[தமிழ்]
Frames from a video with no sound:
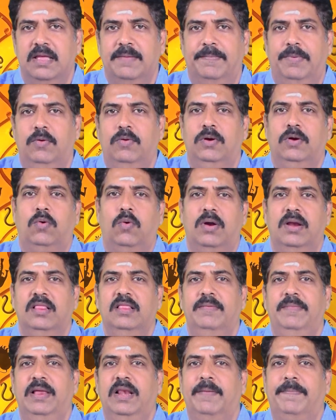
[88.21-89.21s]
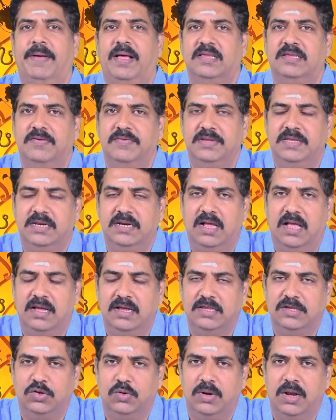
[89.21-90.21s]
இப்போ ஒரு குழந்தை மேலே பாசம்
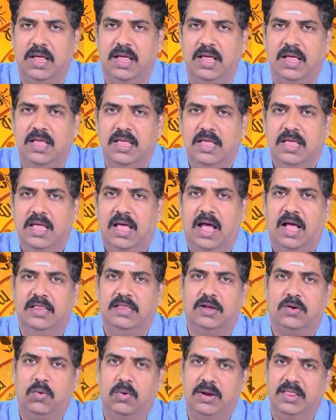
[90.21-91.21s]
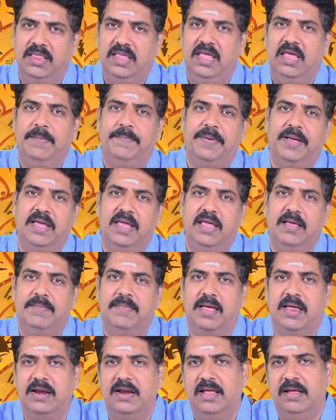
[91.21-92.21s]
வச்சுருக்காங்கன்னு சொன்னால் அந்த குழந்தையே
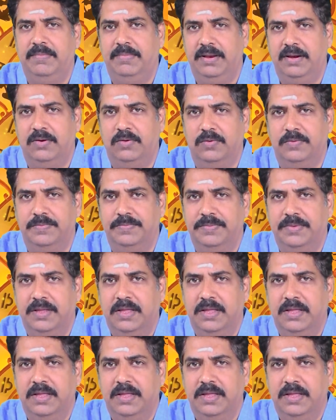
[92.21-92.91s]
பகையாக மாறினா எப்படி இருக்கும்